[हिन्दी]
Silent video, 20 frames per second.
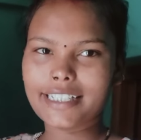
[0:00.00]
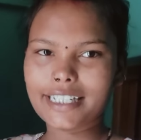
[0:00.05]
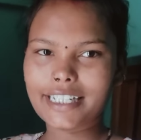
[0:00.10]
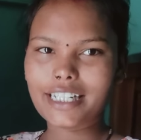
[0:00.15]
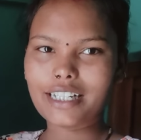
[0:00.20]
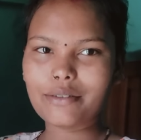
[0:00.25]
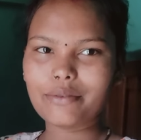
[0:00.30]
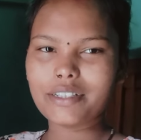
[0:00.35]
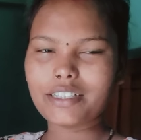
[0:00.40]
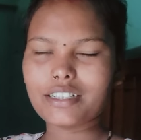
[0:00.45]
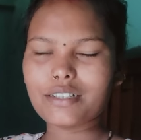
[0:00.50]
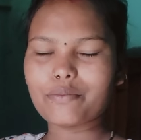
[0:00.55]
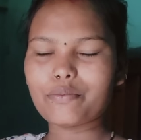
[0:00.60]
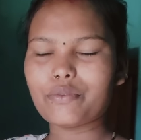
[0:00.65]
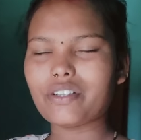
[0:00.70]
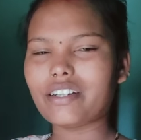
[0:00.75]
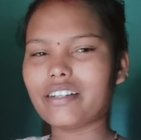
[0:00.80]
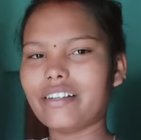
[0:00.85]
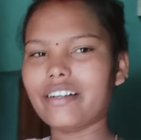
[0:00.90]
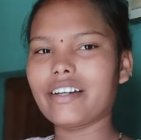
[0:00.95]
कटने की वजह से
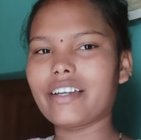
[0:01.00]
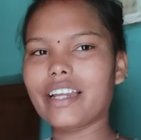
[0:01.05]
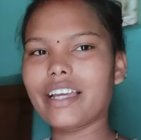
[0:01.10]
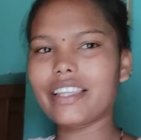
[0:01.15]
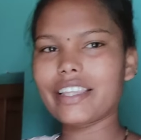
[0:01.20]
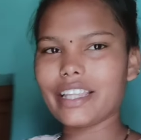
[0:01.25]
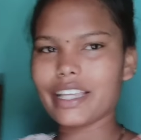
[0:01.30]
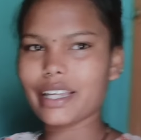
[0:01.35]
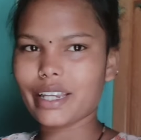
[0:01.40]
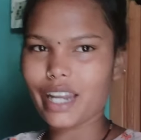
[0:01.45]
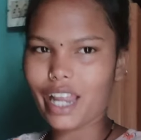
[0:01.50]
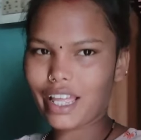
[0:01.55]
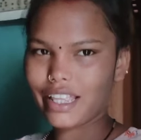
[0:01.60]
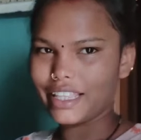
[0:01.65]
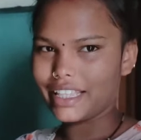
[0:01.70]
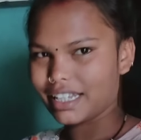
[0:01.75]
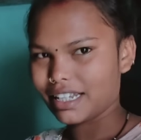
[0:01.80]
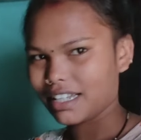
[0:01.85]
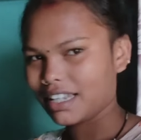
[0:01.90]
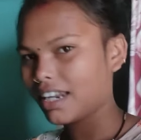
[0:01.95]
पूरा घर अंधेरा
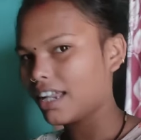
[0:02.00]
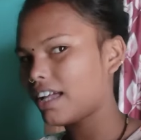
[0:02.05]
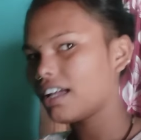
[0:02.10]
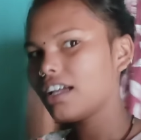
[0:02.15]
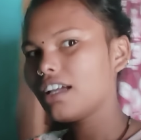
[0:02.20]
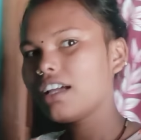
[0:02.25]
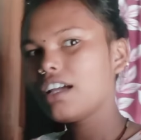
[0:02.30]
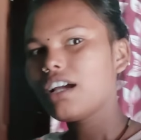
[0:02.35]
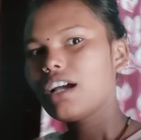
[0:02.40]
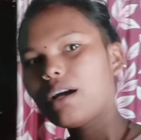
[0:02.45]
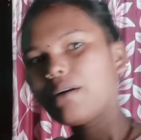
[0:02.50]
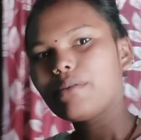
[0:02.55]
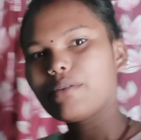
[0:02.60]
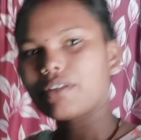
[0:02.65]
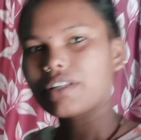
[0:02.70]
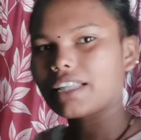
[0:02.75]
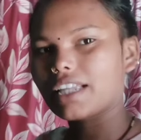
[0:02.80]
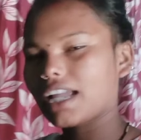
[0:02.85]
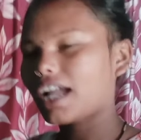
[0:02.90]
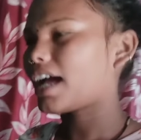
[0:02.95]
दिख रहा है
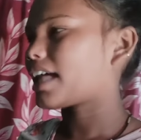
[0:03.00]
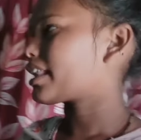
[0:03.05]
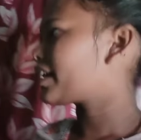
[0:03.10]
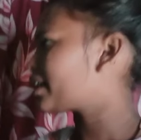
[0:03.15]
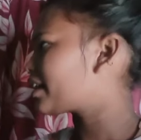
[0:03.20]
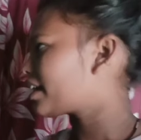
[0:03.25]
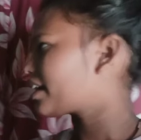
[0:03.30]
मैं दिखाती